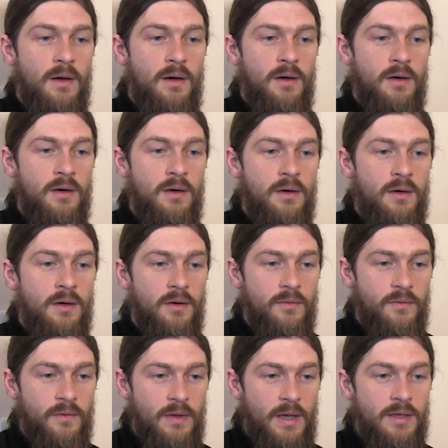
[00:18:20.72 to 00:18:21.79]
Э,
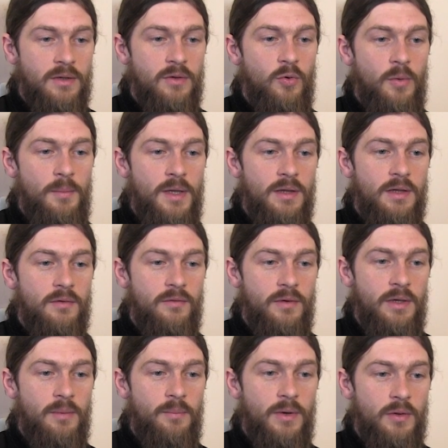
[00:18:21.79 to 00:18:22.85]
эти документы
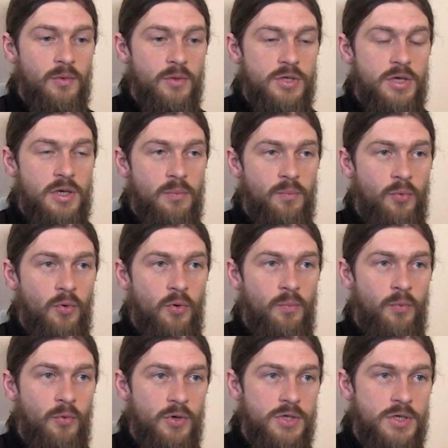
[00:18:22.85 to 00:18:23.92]
вы получите по
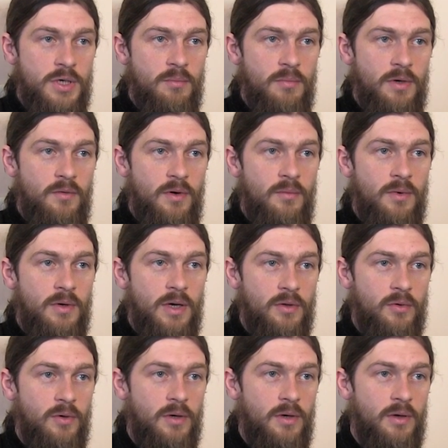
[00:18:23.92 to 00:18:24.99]
почте, мы вам, как
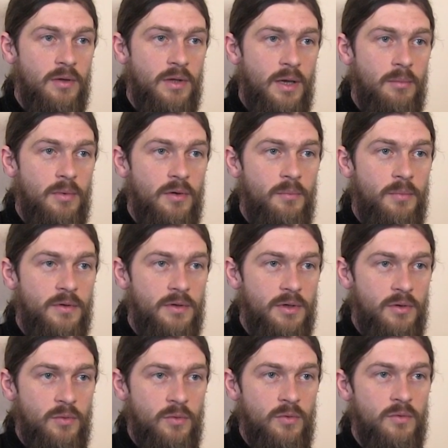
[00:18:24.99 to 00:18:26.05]
только нам по
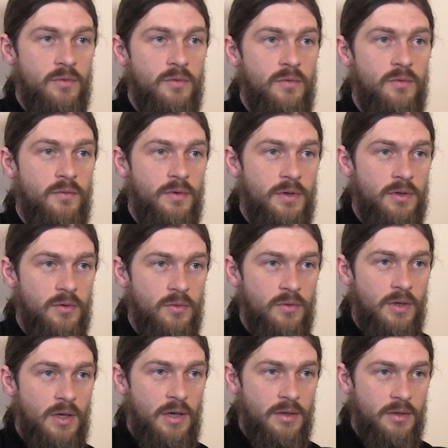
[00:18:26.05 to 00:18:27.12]
СТГУ
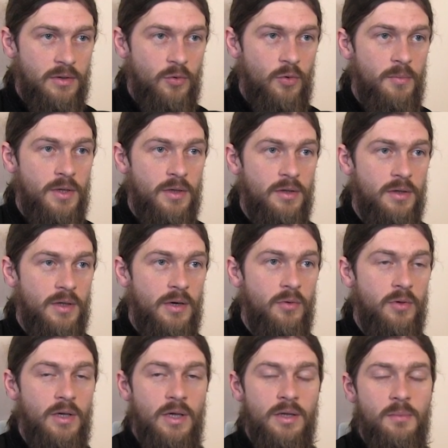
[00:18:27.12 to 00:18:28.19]
выдадут эти документы на
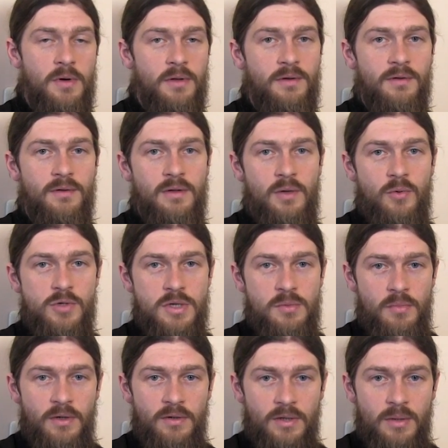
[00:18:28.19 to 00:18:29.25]
руки, это процесс не
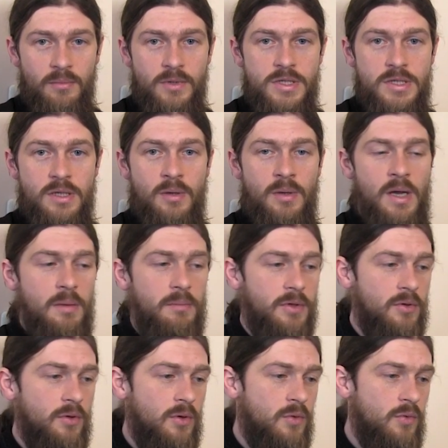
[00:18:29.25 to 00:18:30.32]
очень быстро обычно,
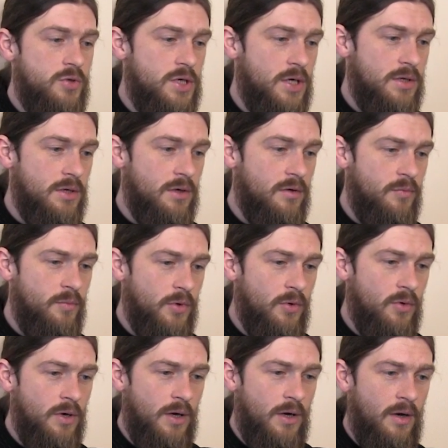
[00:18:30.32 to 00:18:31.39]
поскольку участников
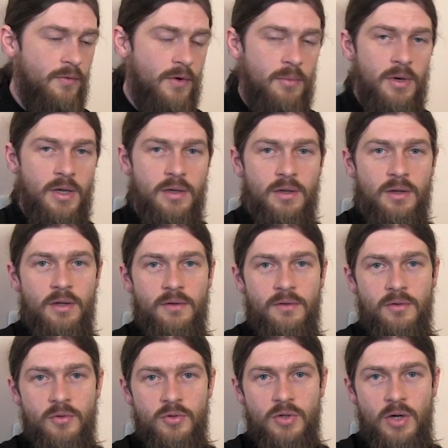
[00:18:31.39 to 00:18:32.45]
много, оформление
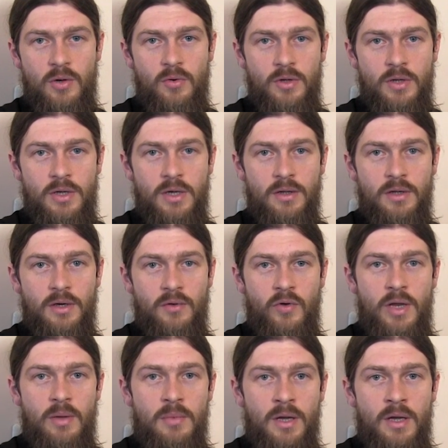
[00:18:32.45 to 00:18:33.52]
длится тоже какое-то некоторое
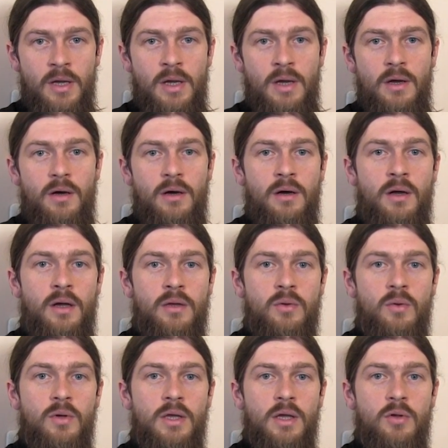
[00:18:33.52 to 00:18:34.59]
время, э,
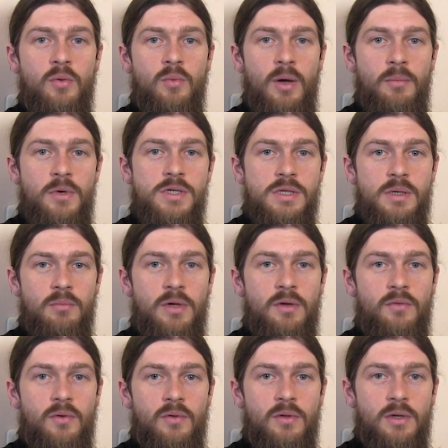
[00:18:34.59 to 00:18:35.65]
то я думаю, обычно мы
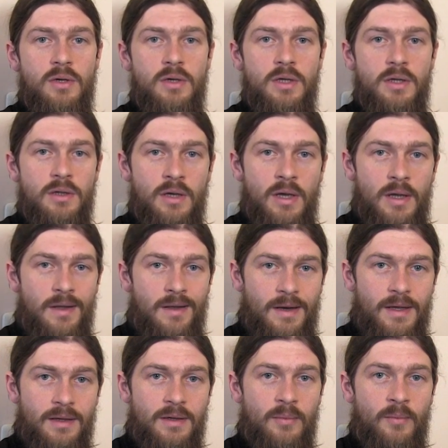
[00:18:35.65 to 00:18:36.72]
все-таки где-то
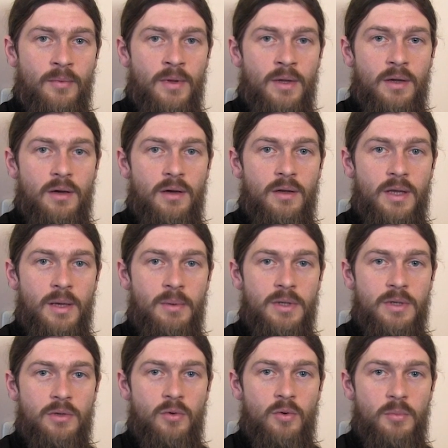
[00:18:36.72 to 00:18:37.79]
летом э, нам
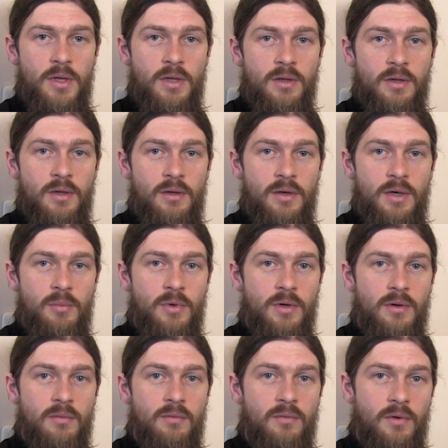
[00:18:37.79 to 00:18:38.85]
эти документы
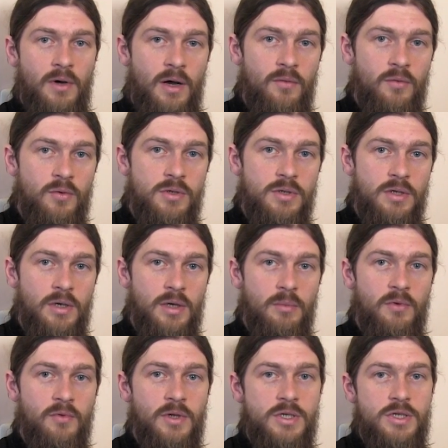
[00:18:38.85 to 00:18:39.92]
либо в августе,
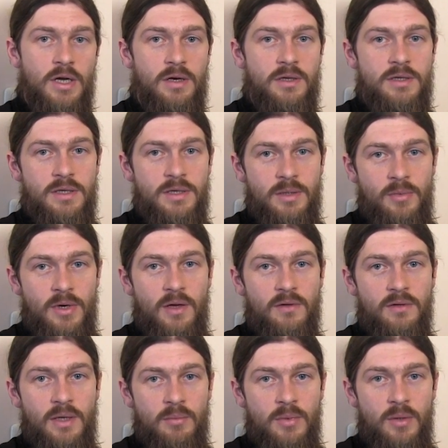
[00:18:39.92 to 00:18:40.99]
либо в начале сентября
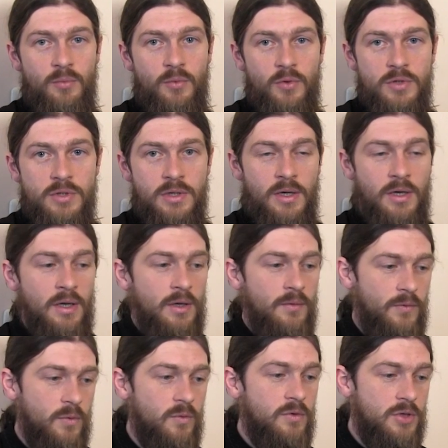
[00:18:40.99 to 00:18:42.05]
самое позднее,
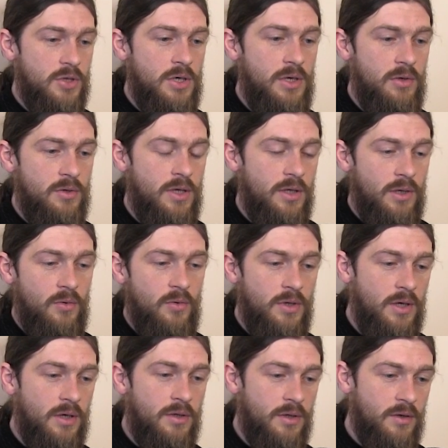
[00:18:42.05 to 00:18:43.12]
ну, к сожалению, да, такой
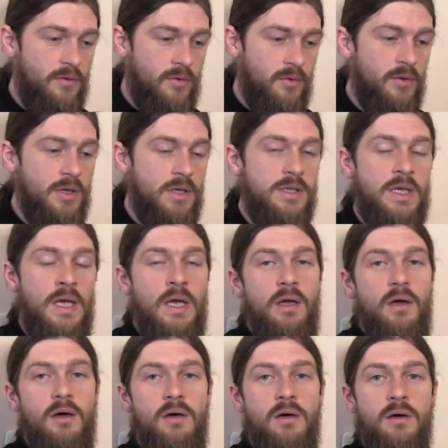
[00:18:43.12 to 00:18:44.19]
некоторый срок есть,
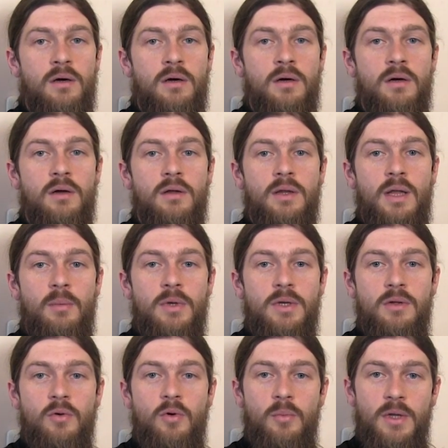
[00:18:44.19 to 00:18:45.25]
нам эти
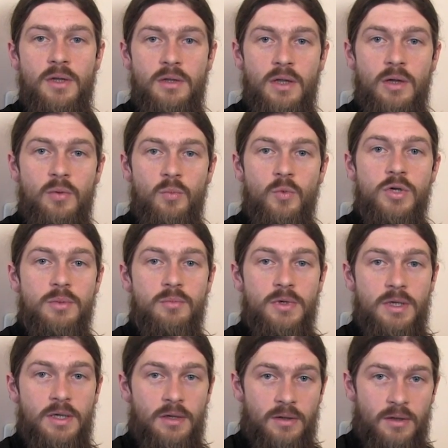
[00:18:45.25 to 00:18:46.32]
документы дают, может
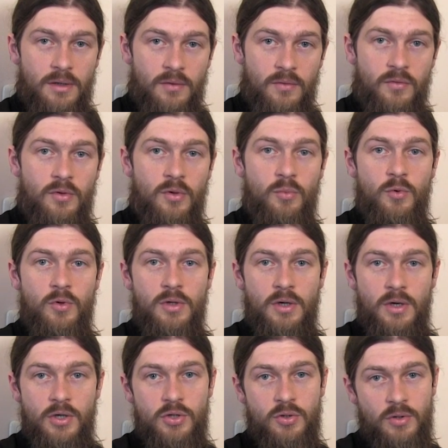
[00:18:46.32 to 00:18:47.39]
быть, если все будет
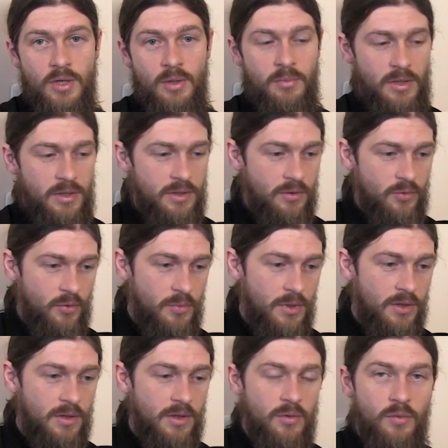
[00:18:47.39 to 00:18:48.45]
хорошо, нам эти
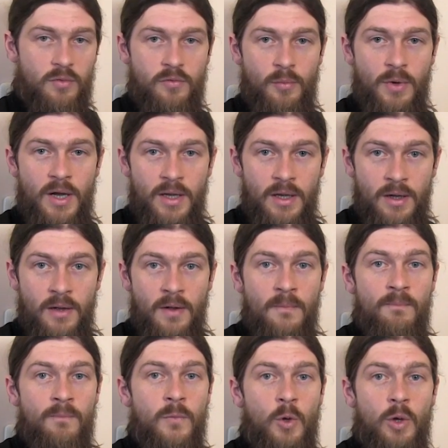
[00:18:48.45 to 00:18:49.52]
документы дадут в мае,
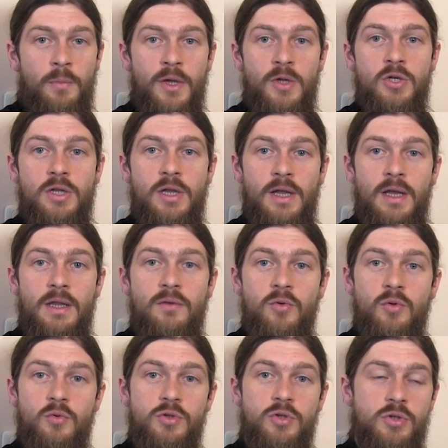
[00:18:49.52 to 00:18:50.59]
но опять же, для этого
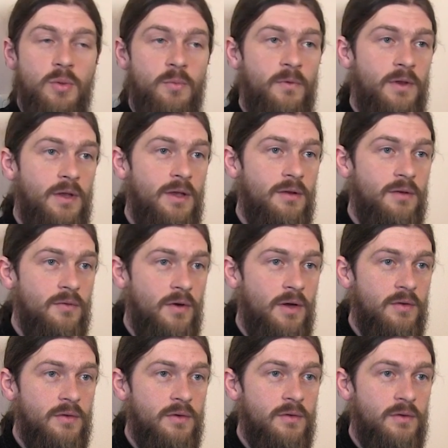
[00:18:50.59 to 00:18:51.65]
нужно, чтобы чтобы все из
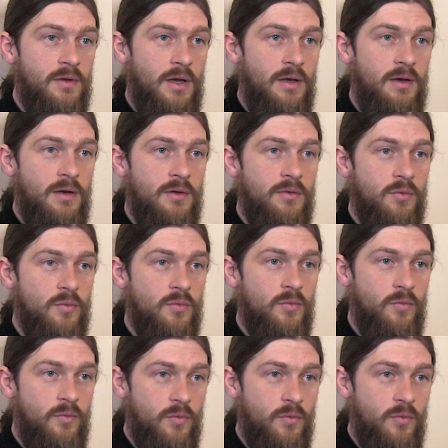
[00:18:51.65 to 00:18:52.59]
вас сдали, ну,